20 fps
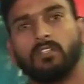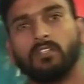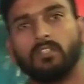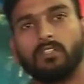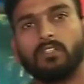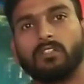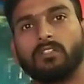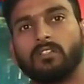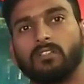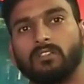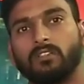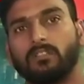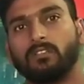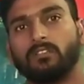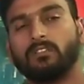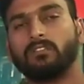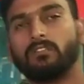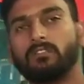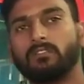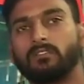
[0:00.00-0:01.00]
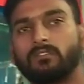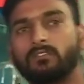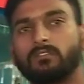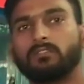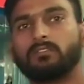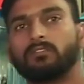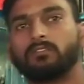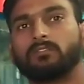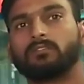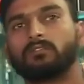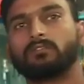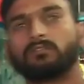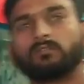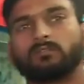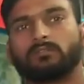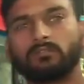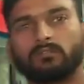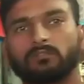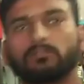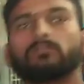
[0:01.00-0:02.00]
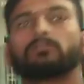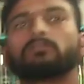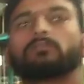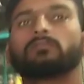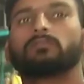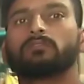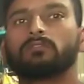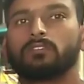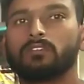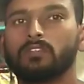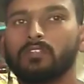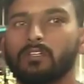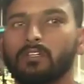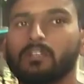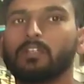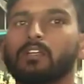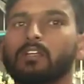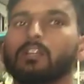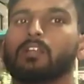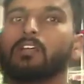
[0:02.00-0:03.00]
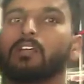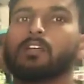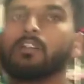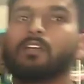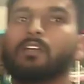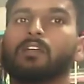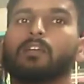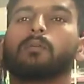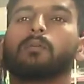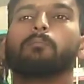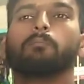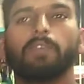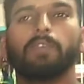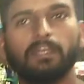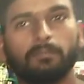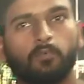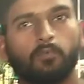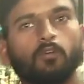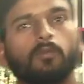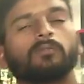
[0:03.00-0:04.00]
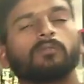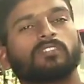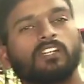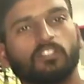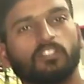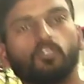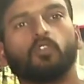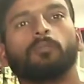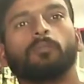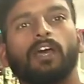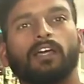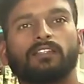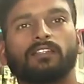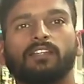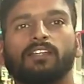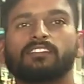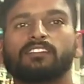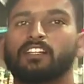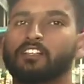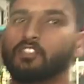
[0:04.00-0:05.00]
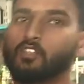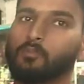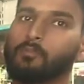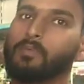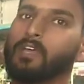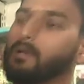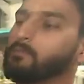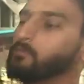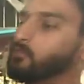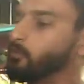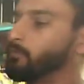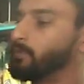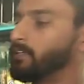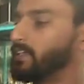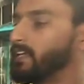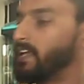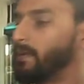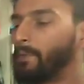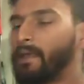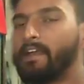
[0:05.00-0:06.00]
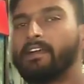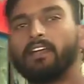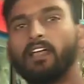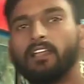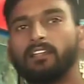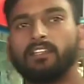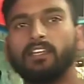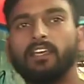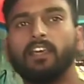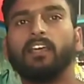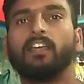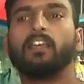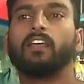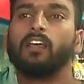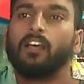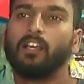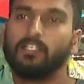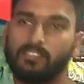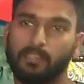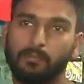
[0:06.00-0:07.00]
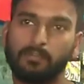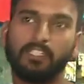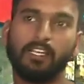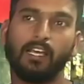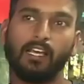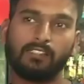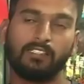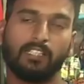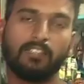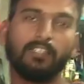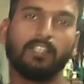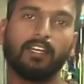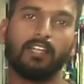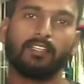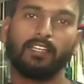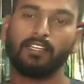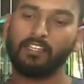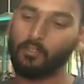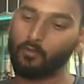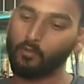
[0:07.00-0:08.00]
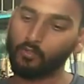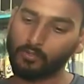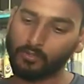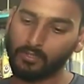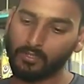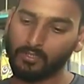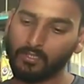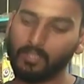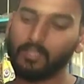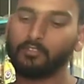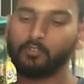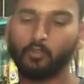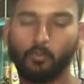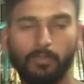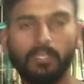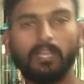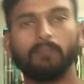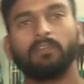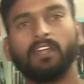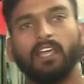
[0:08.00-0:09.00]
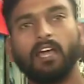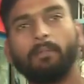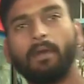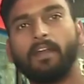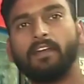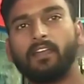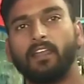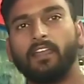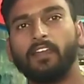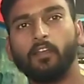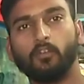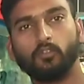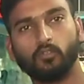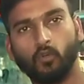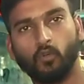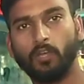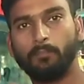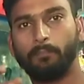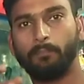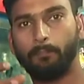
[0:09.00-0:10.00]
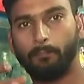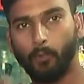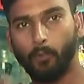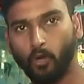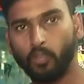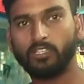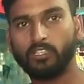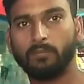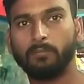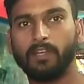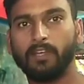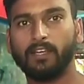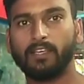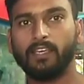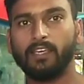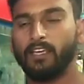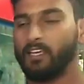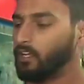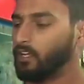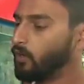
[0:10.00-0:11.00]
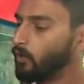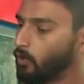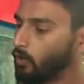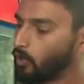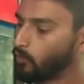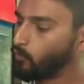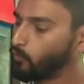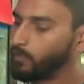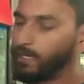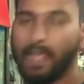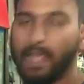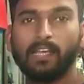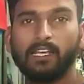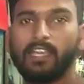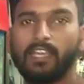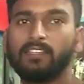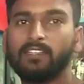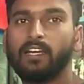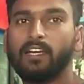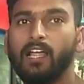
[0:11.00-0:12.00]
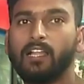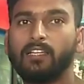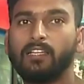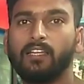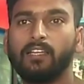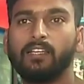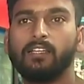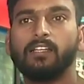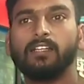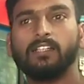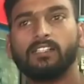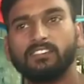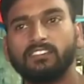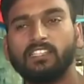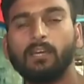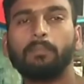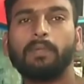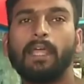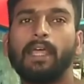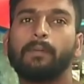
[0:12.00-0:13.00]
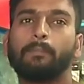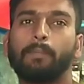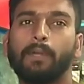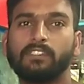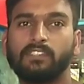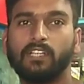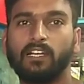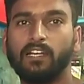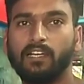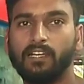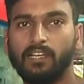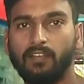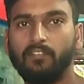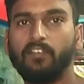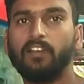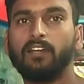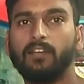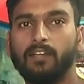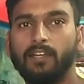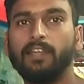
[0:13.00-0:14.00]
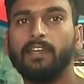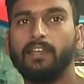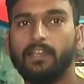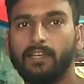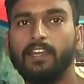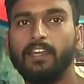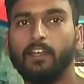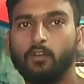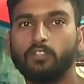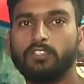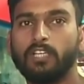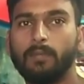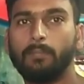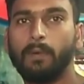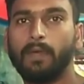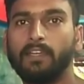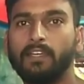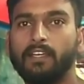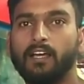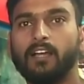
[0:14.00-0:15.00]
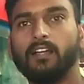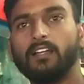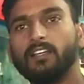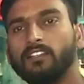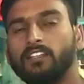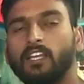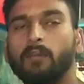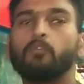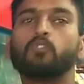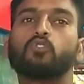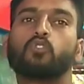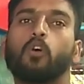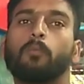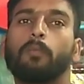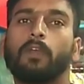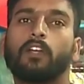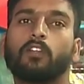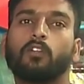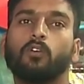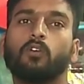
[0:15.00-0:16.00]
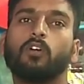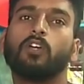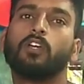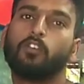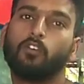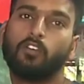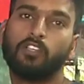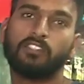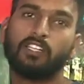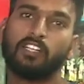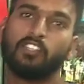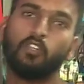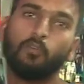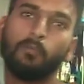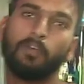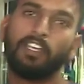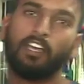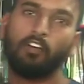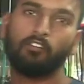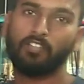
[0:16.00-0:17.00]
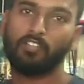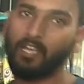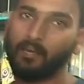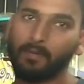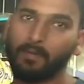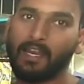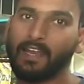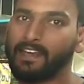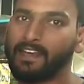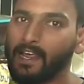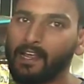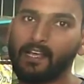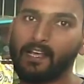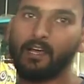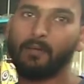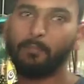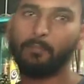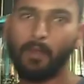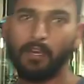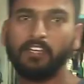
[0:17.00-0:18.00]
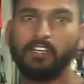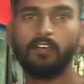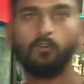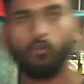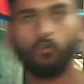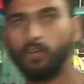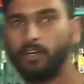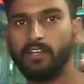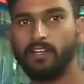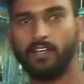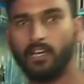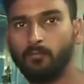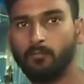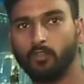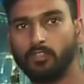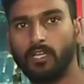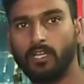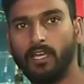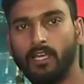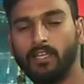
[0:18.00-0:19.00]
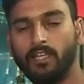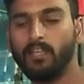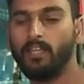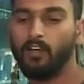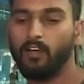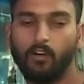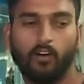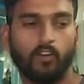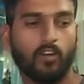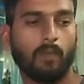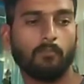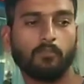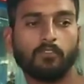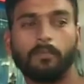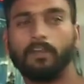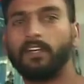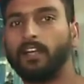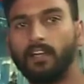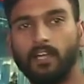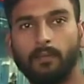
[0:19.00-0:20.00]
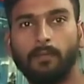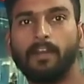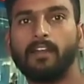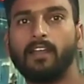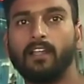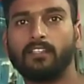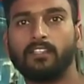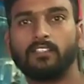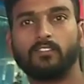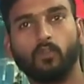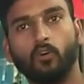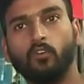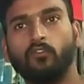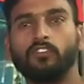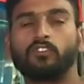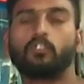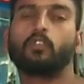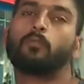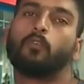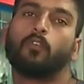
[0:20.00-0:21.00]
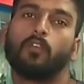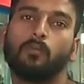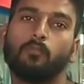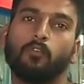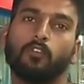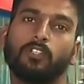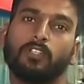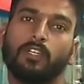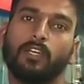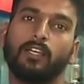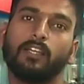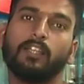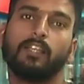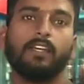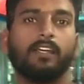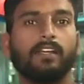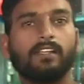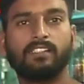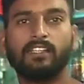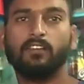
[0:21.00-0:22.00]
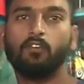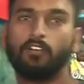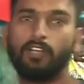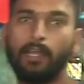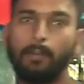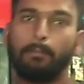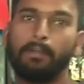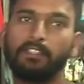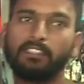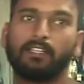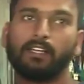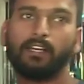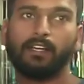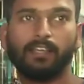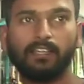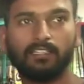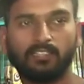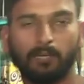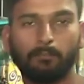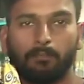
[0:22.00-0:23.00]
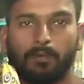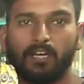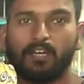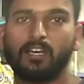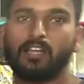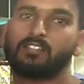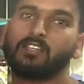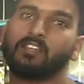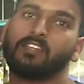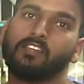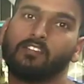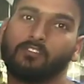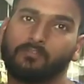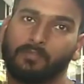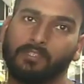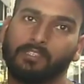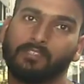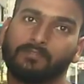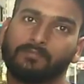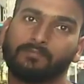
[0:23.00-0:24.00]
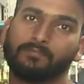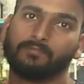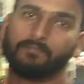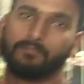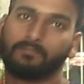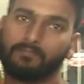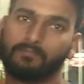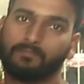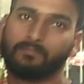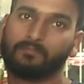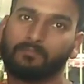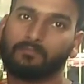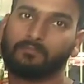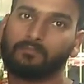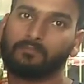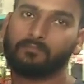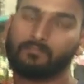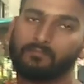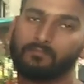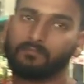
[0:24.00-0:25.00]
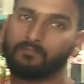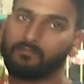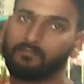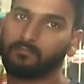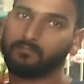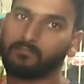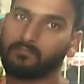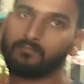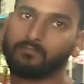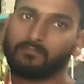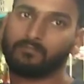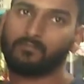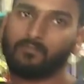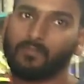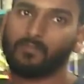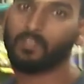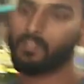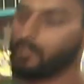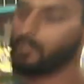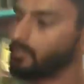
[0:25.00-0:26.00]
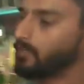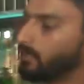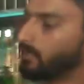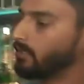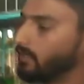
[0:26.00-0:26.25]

मतलब कि जो उसका टेम्परेचर खराब ना हो जाए मछलियां मर ना जाए उससे मेन प्रॉब्लम सर्दियों में आती है सर्दियों में हम जो भी नया पानी डालते हैं सबसे अच्छा ये रहता है कि उस जो भी हम नया पानी डालेंगे उसको पॉलिथीन में रखें और वो टैंक के अंदर डाल दें जब टेम्परेचर लेवल एक हो जाए पानी का तब उसको कर दो क्योंकि सर्दियों में क्या होता है हमारे टैंक का पानी ऑलरेडी गर्म होता है और हम उसमें ठंडा पानी डालते हैं तो फिश को प्रॉब्लम होती है इसलिए वो टेम्परेचर करके ही कम करना चाहिए उसको ठीक उसके अलावा और कोई इन्फॉर्मेशन